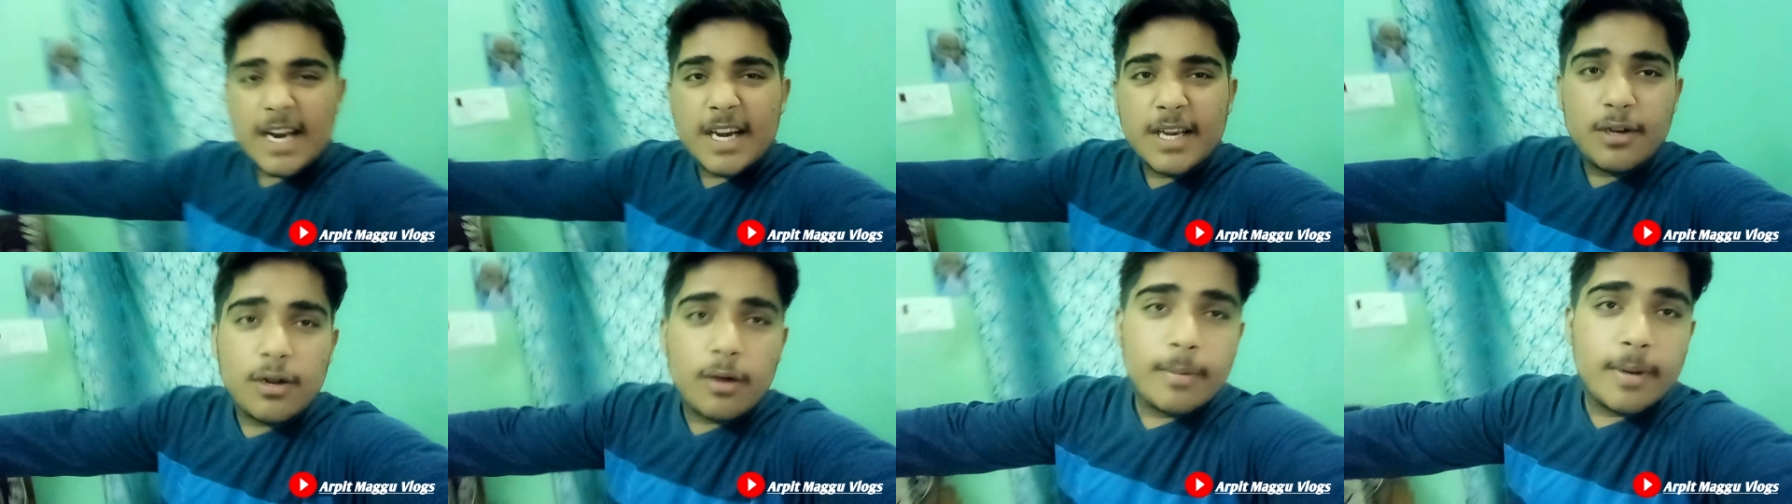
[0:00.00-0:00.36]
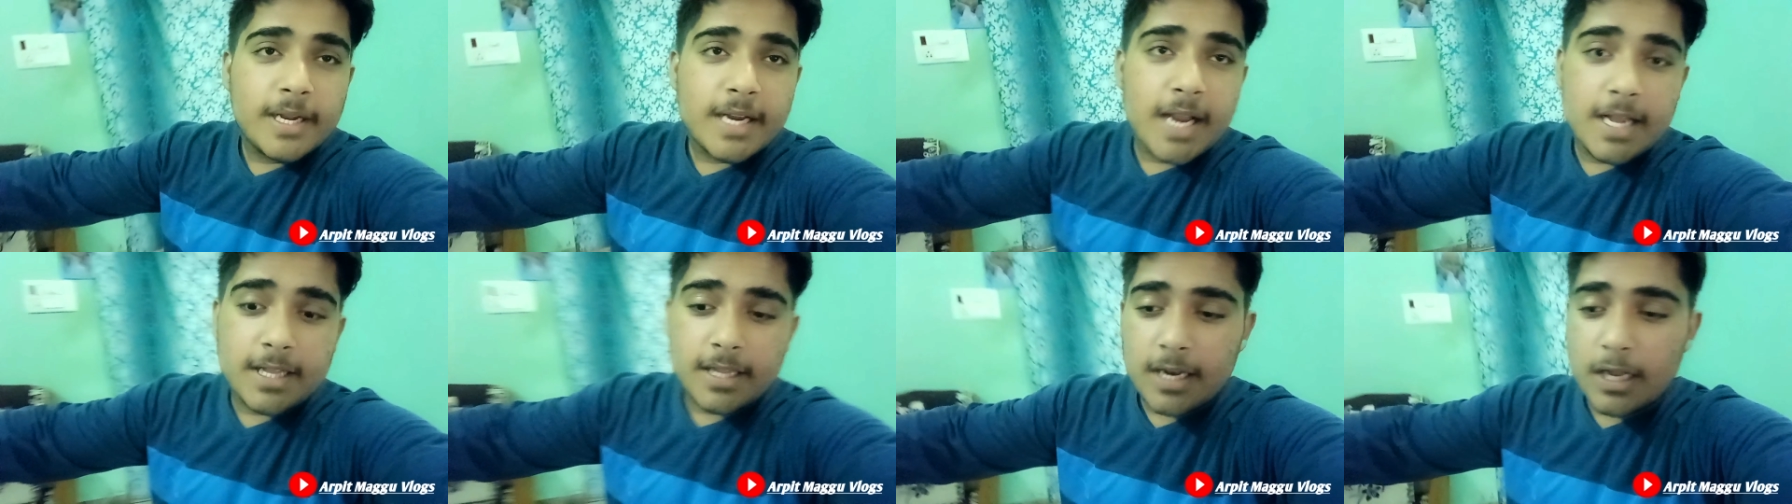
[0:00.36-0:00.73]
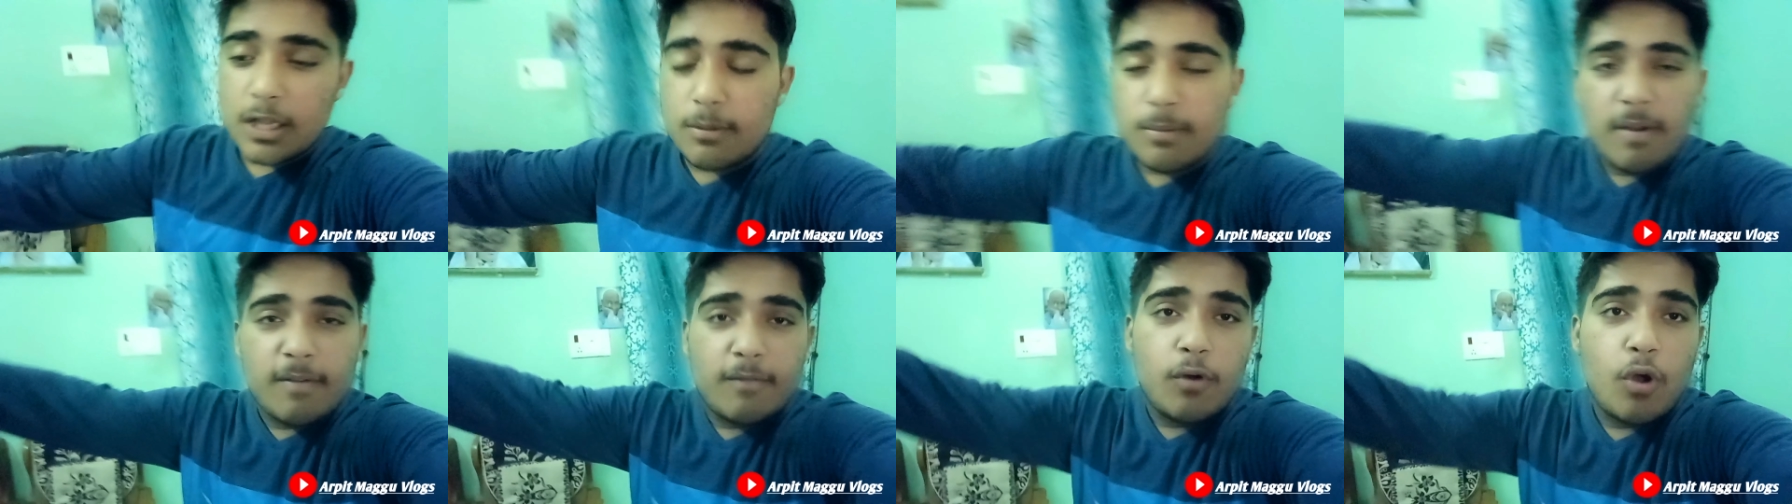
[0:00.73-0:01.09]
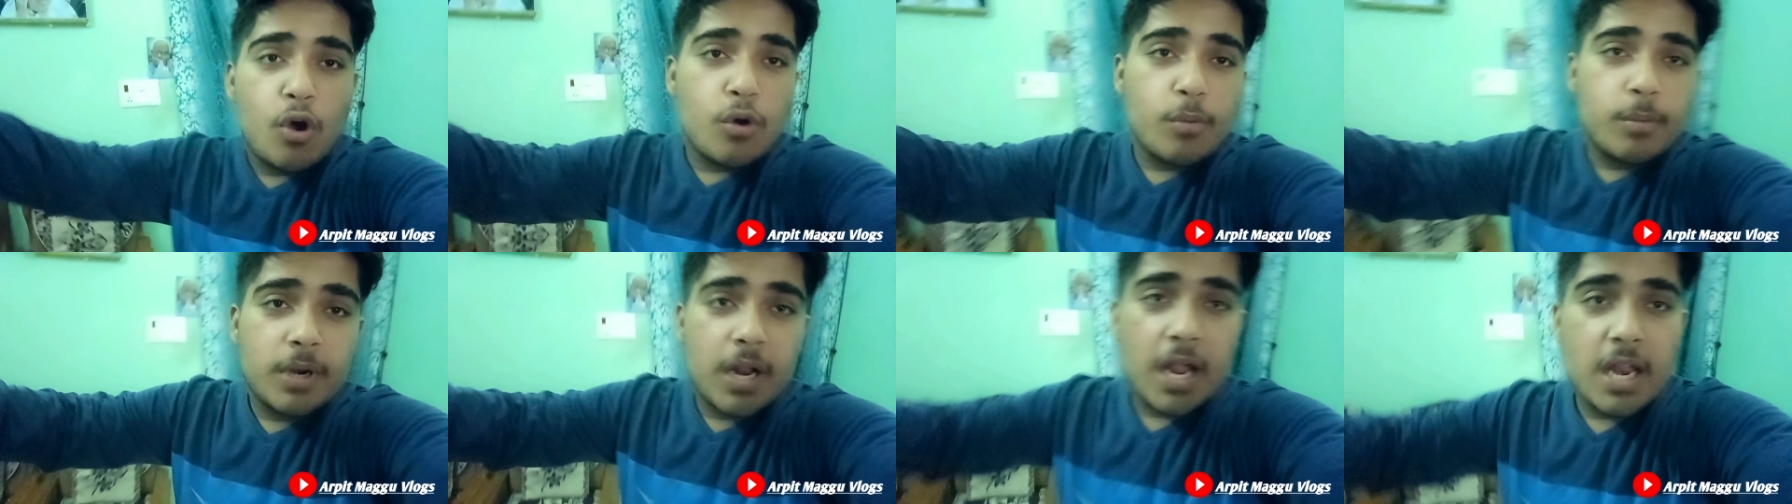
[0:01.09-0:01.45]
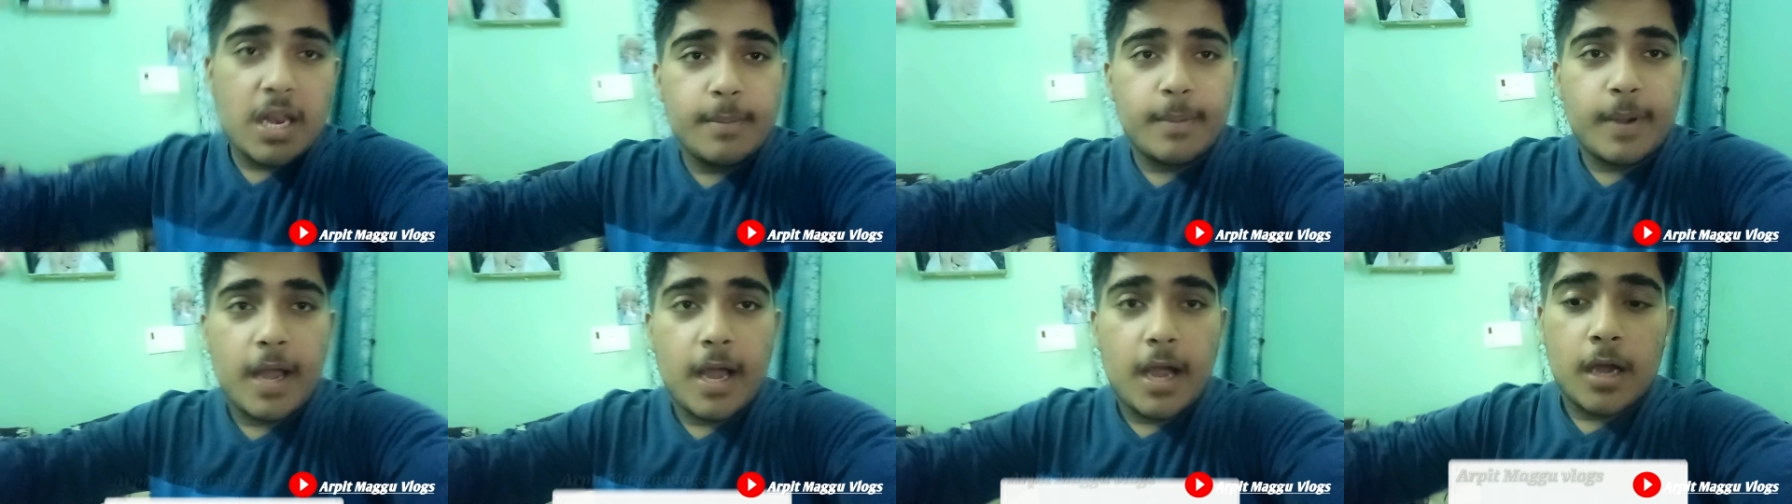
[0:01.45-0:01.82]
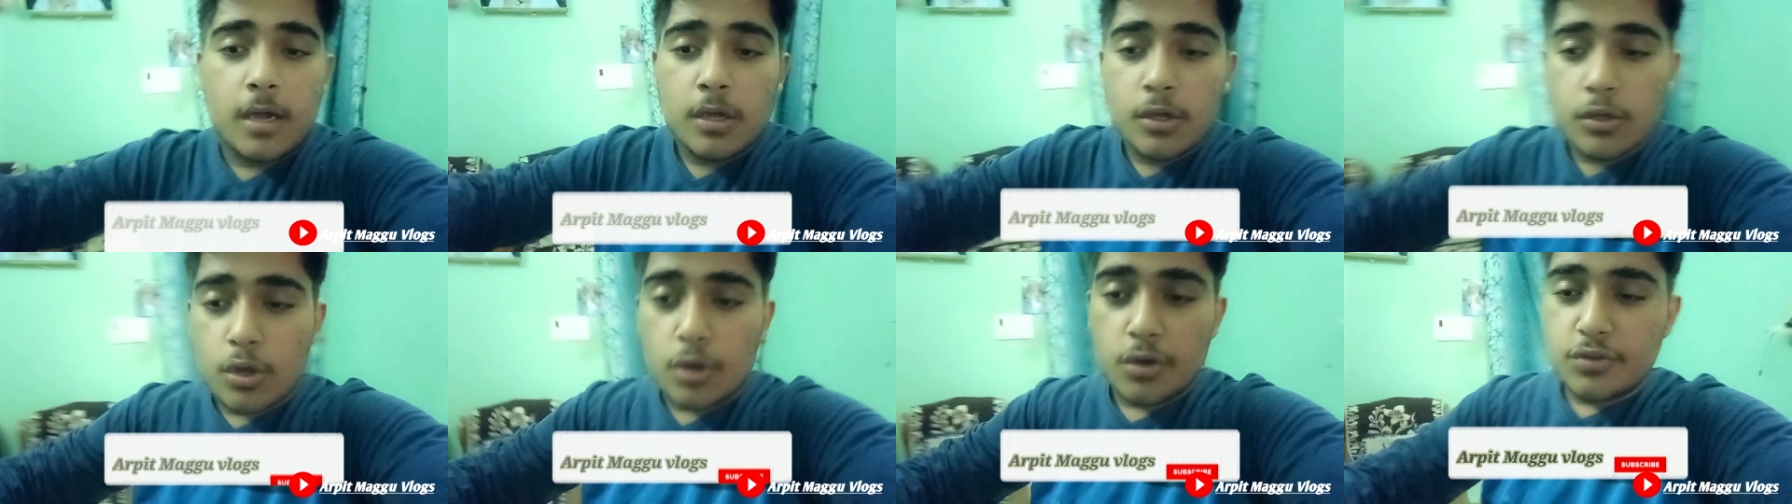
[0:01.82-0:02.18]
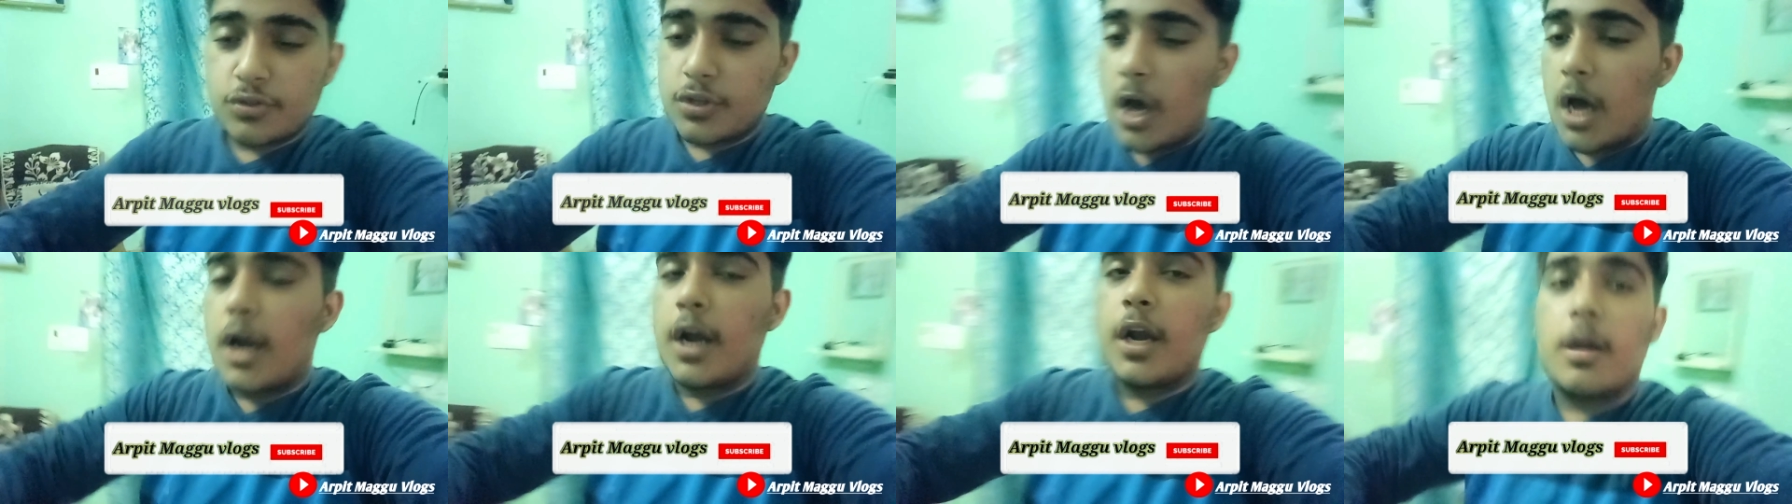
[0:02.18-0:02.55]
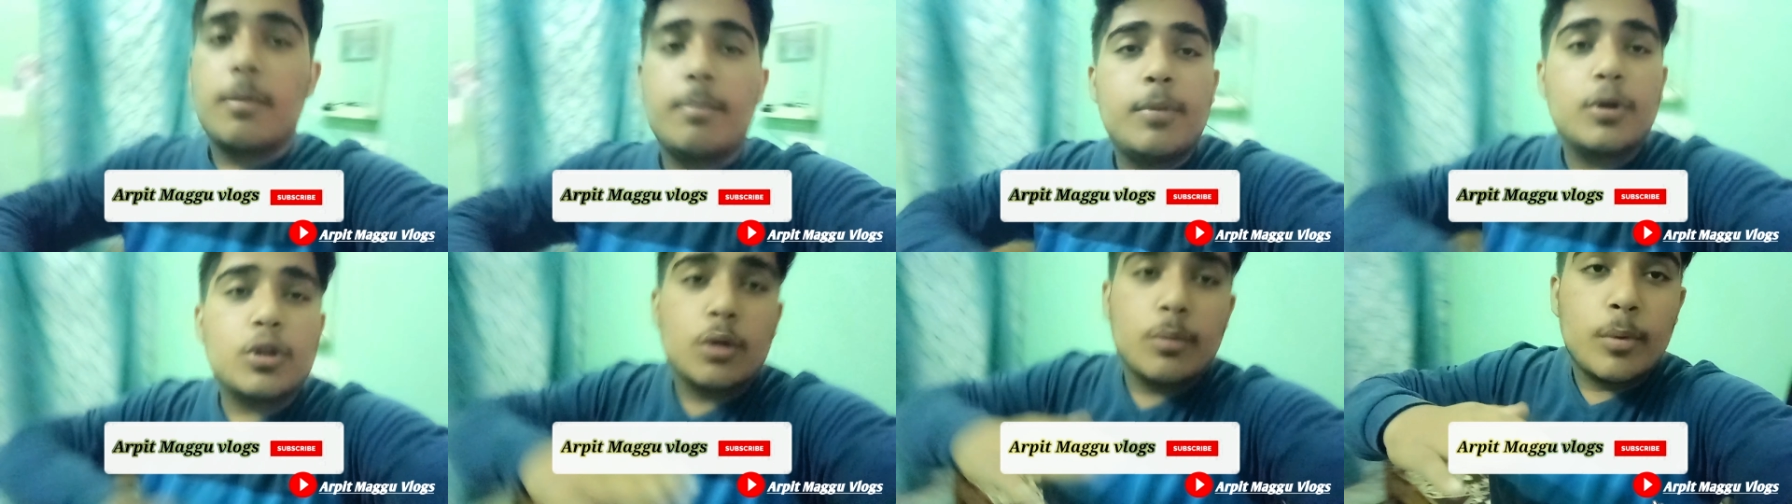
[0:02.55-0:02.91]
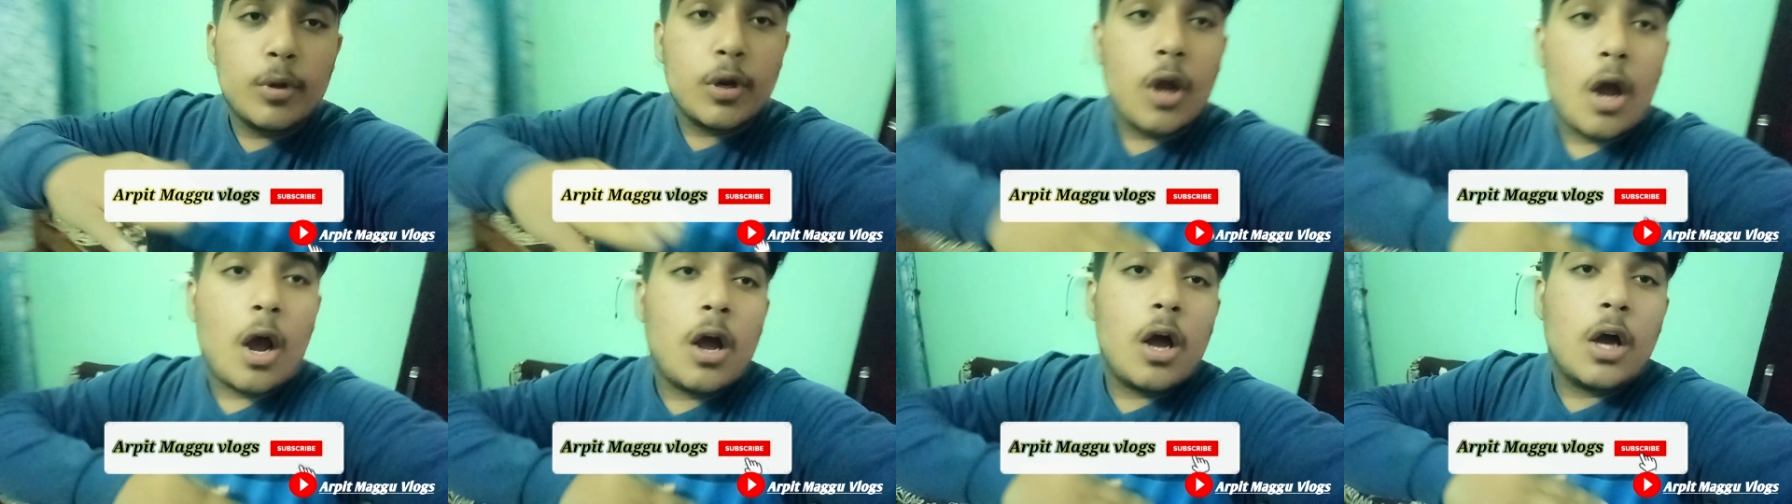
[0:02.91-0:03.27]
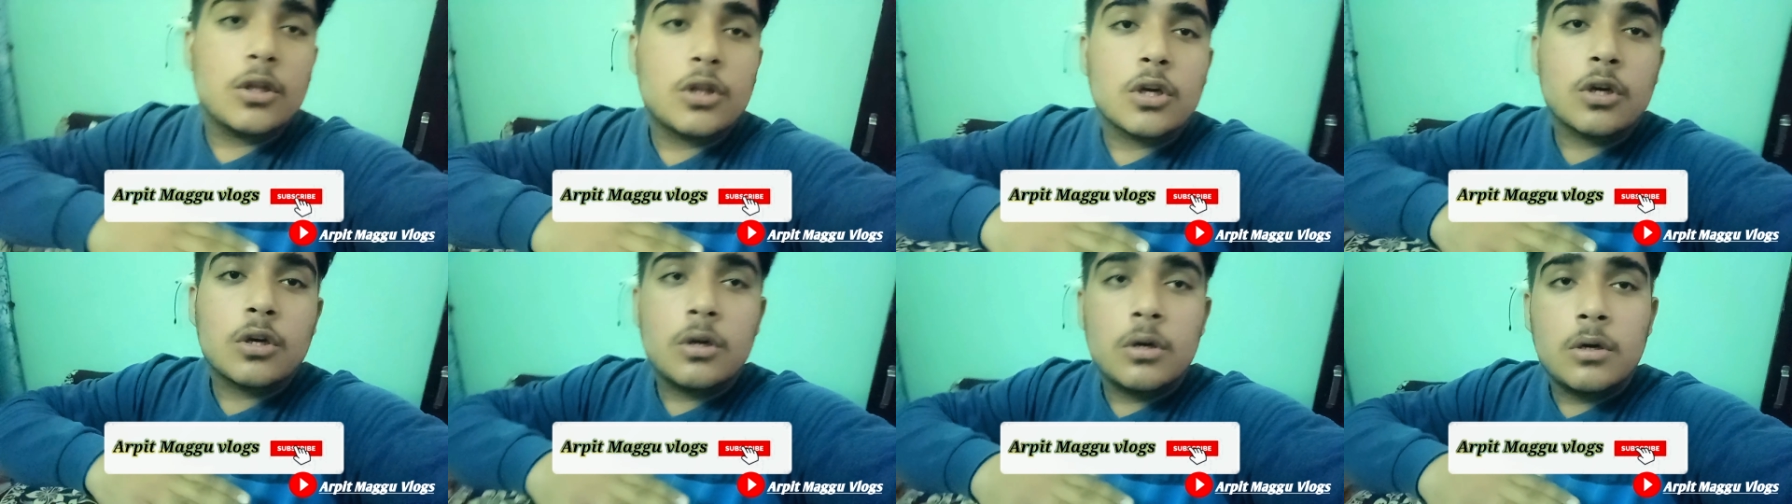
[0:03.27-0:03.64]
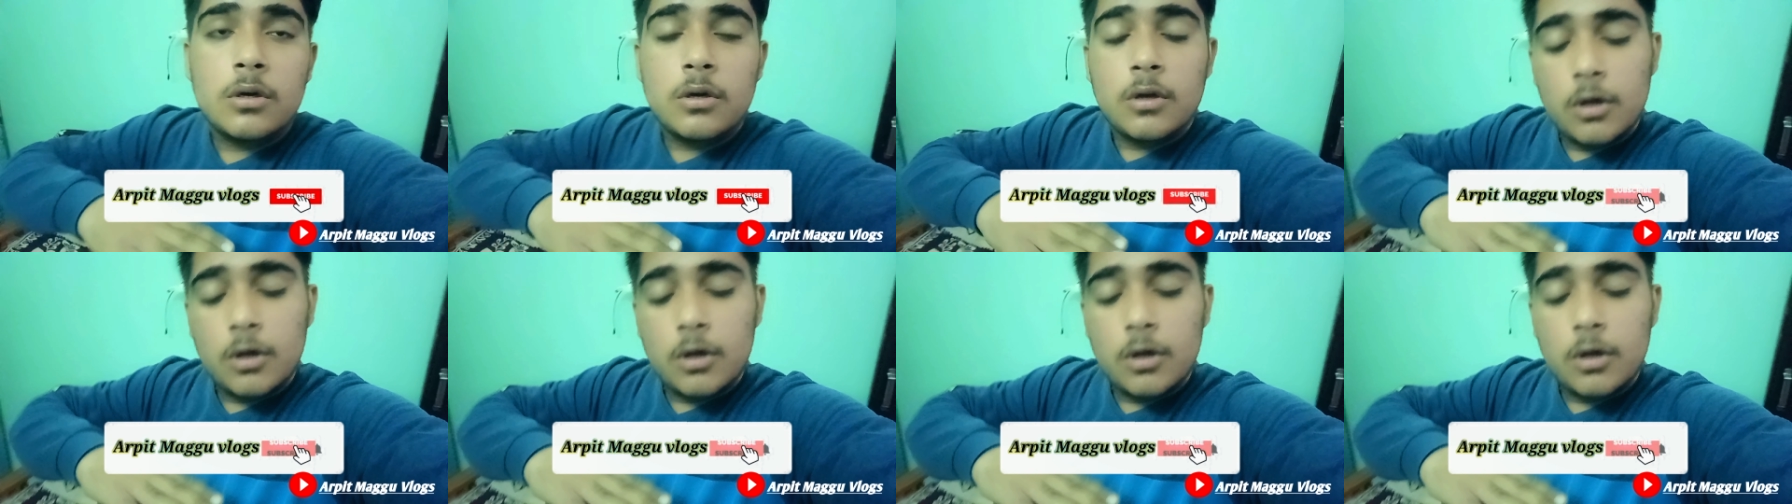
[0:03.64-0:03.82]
एक्टिव पहले कहते ना तो मैं ब्लॉग लोग बना नहीं पाया क्योंकि सारे डब्बे थे मेरे यहाँ तक